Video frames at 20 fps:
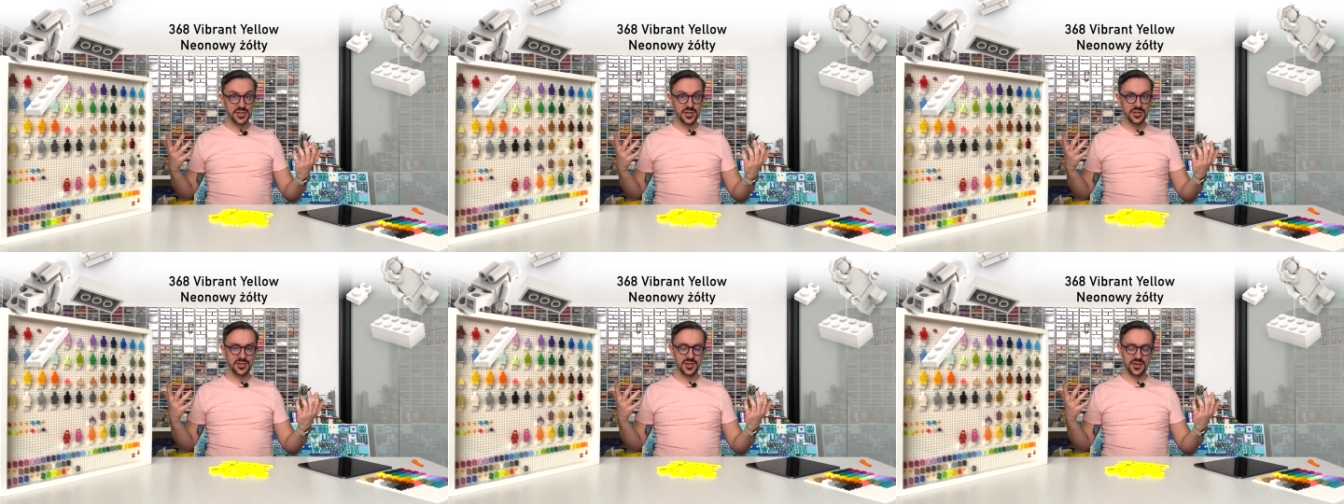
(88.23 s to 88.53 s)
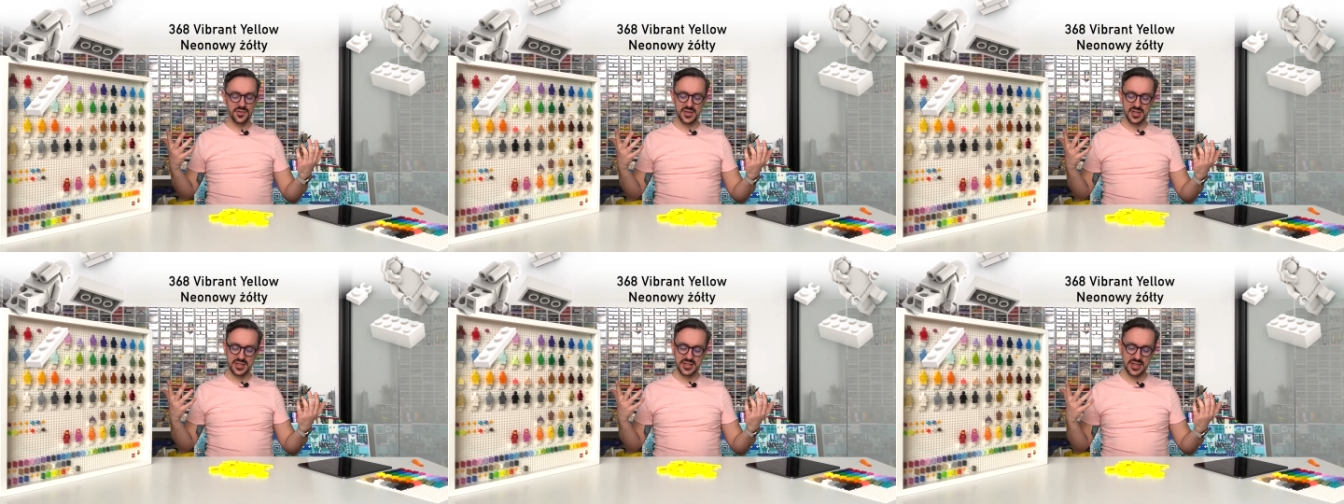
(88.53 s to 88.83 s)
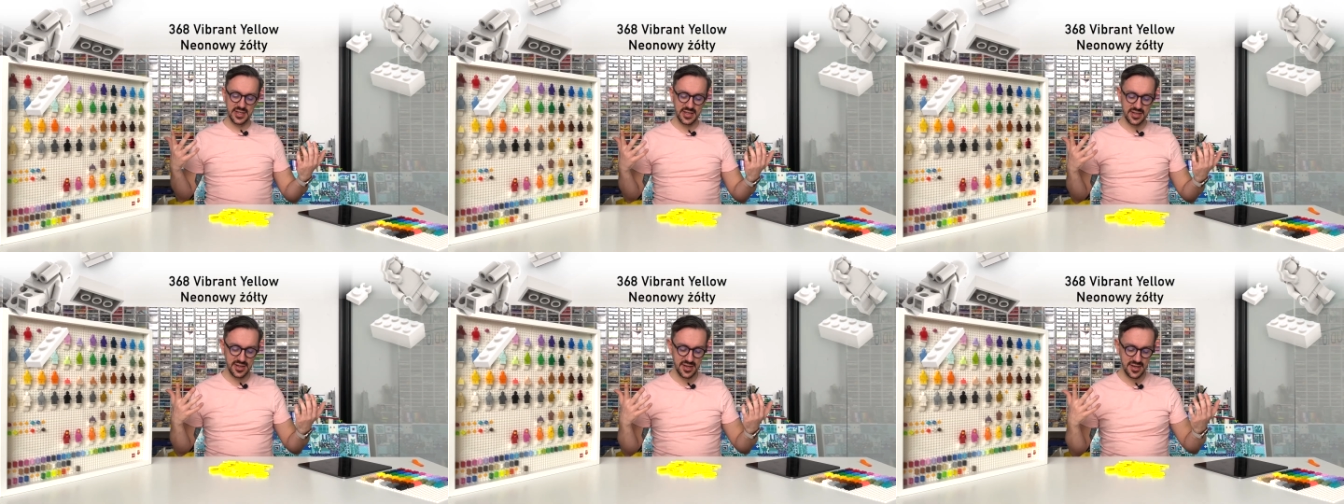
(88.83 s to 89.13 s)

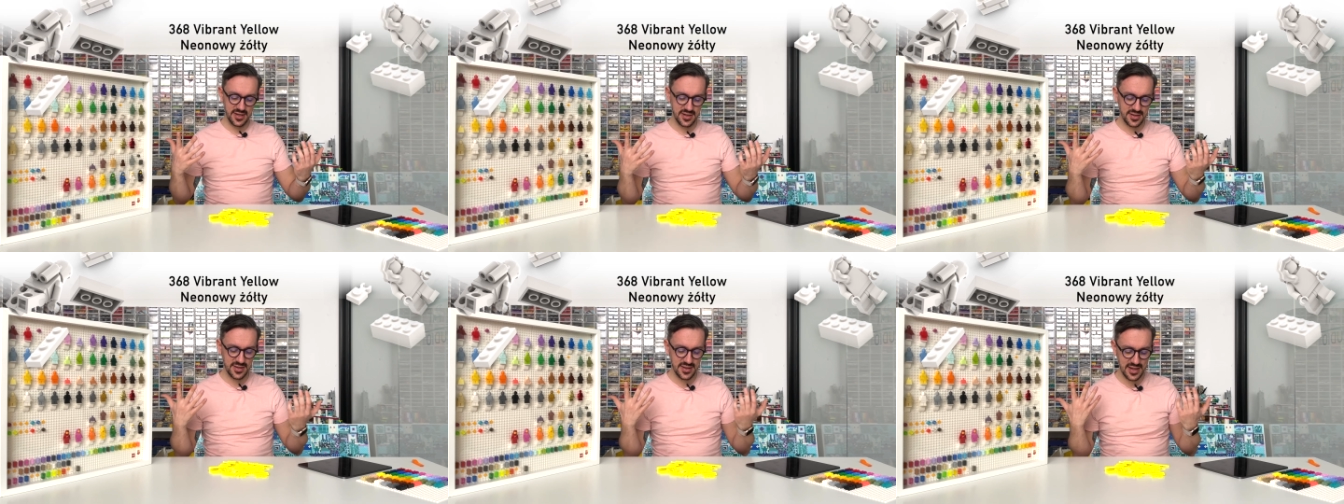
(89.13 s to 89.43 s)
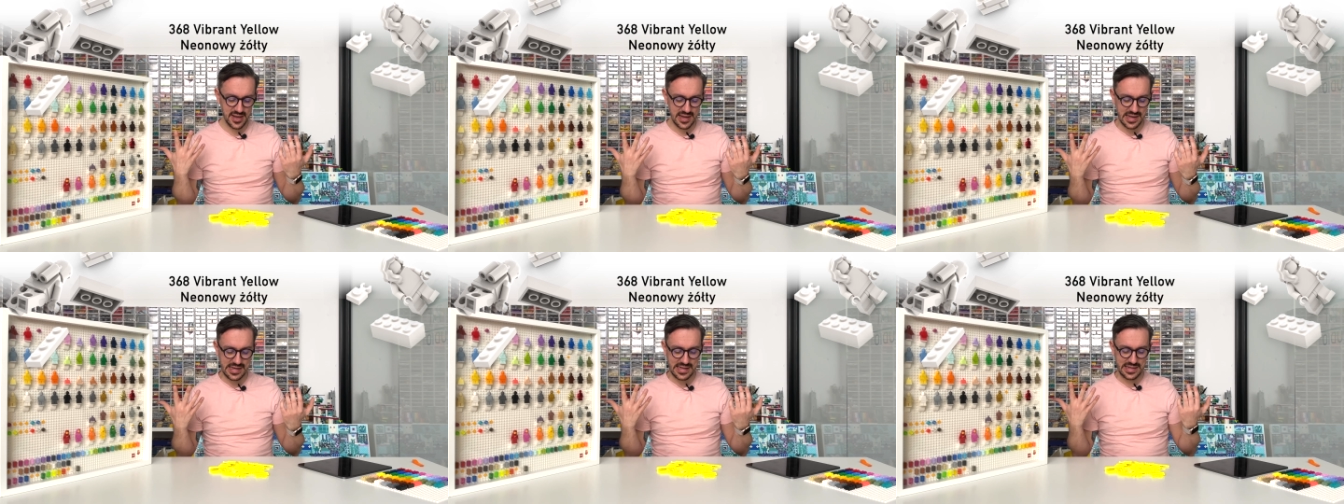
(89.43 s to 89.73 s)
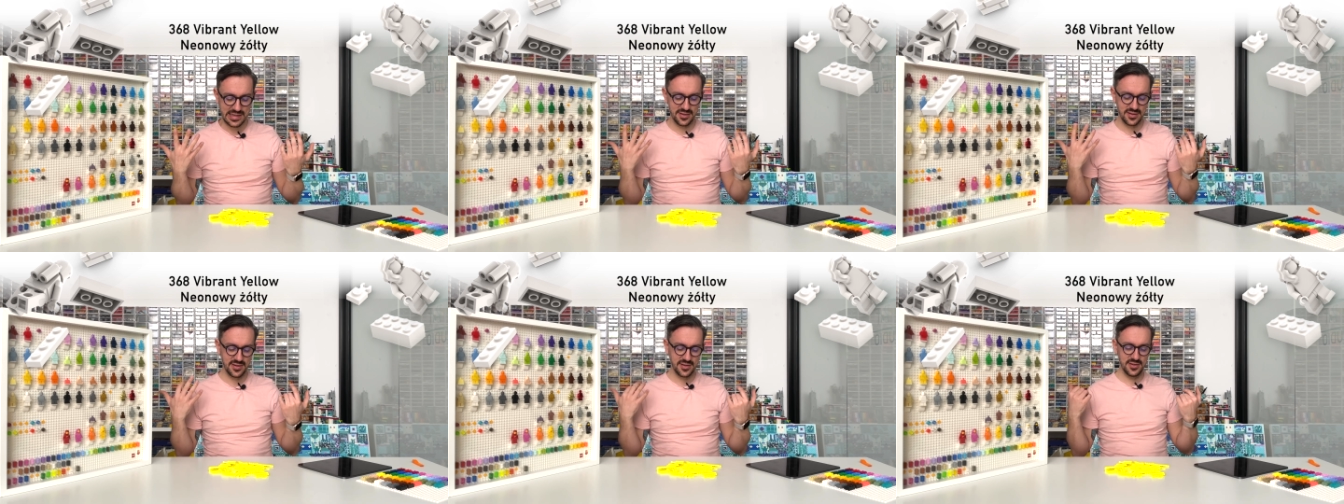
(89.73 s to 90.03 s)
kontrowersyjny
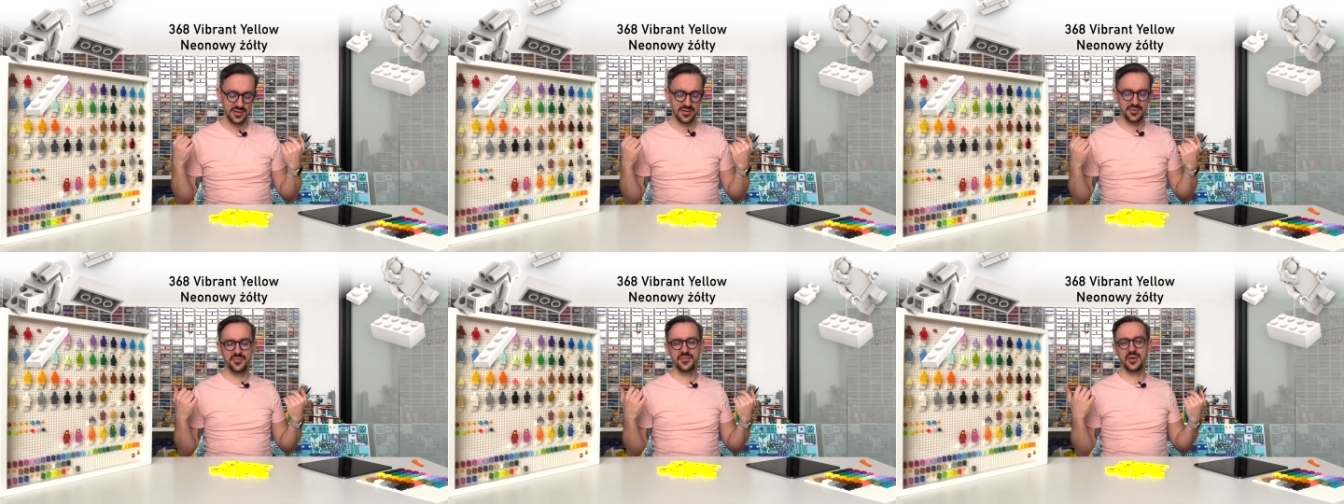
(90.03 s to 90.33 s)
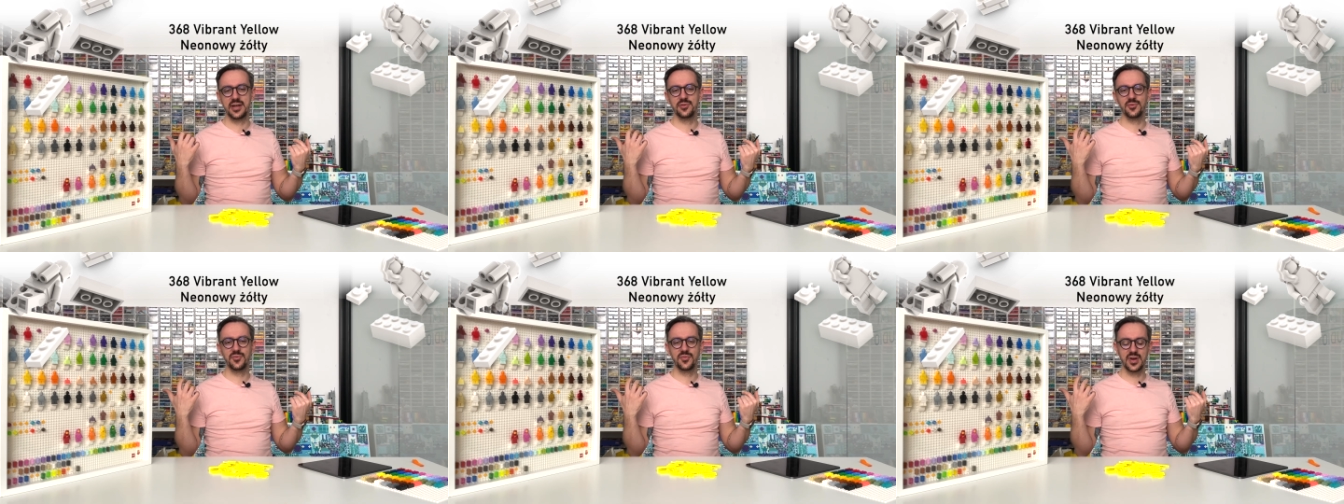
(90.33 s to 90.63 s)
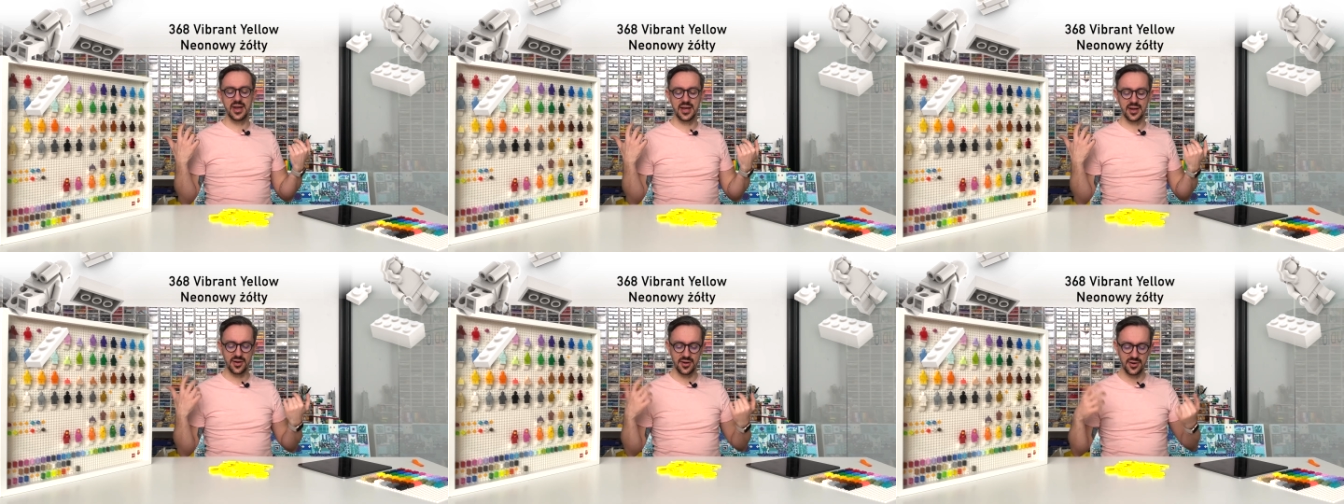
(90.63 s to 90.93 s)
dla e, fanów
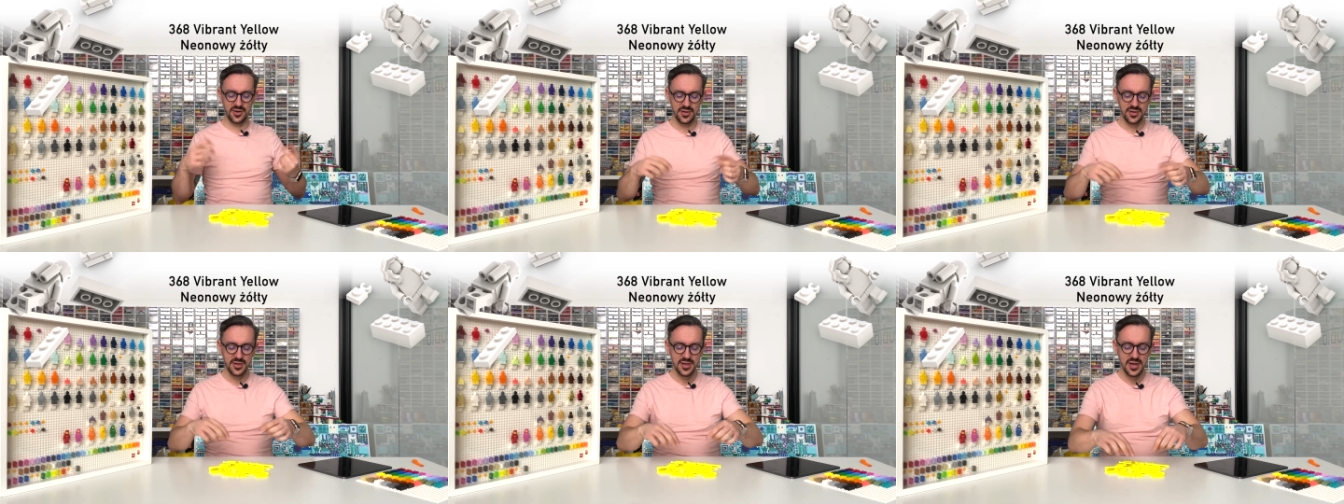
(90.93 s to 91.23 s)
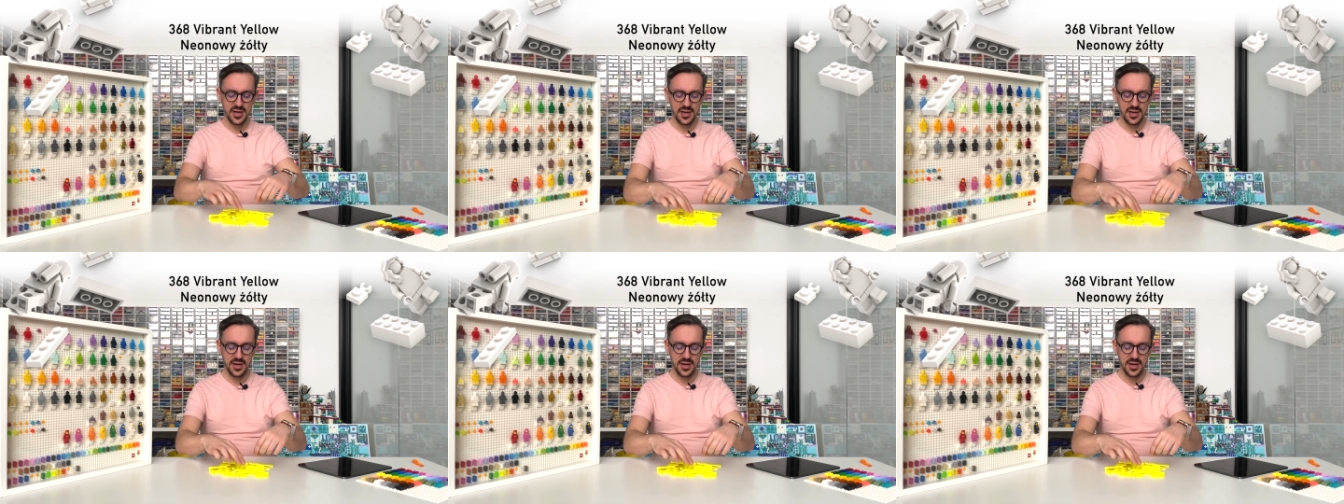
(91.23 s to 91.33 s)
LEGO,